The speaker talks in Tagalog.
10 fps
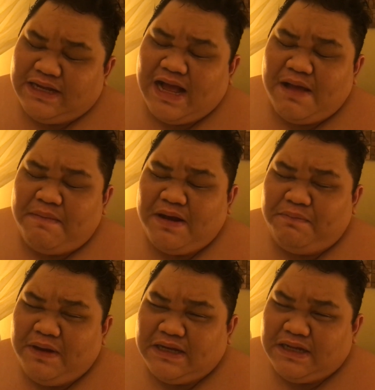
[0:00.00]
Kasi ang
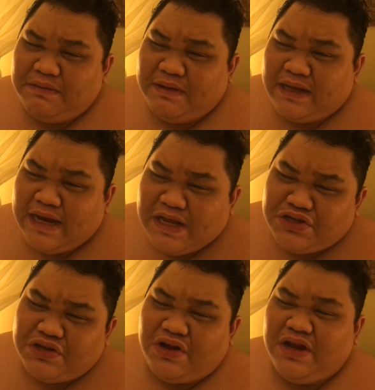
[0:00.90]
haba ng pila sa
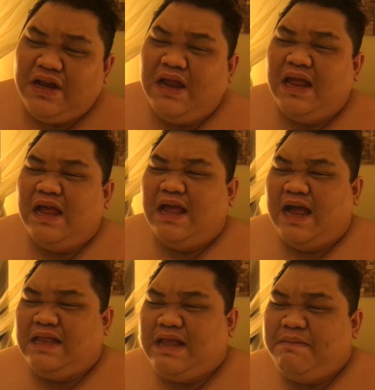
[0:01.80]
immigration,
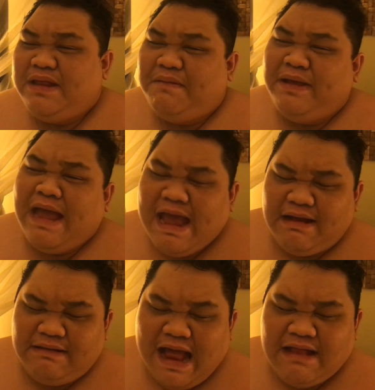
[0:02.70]
ang dami-daming
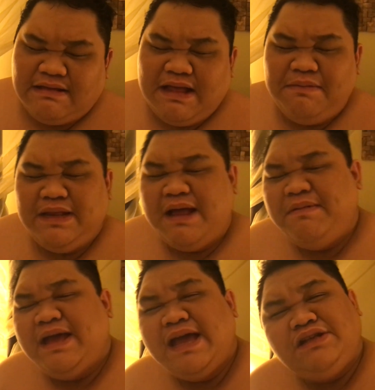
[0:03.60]
airclap, ang
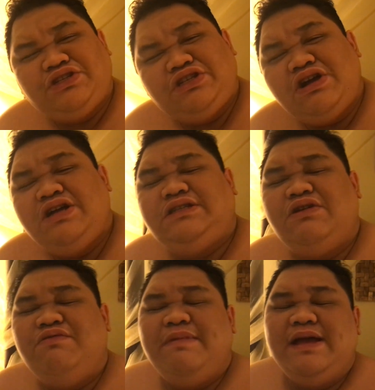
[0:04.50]
dami-daming
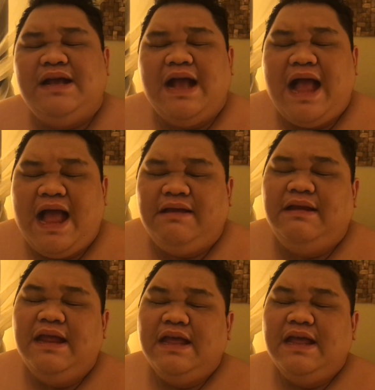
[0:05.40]
airshots, oh my God.